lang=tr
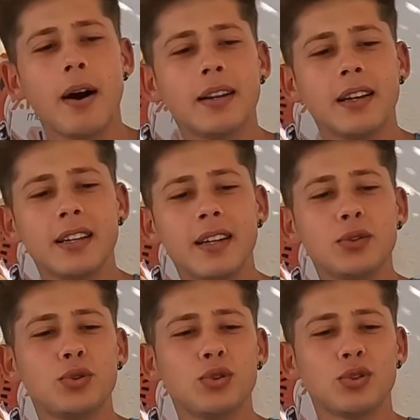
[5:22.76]
Bardağı
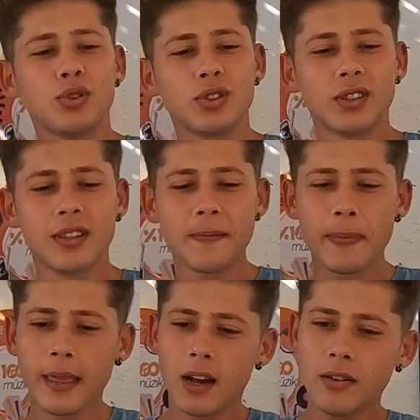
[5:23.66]
yan tutuyorsunuz.
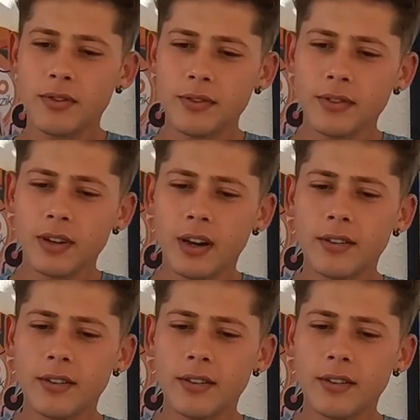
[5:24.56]
Hafif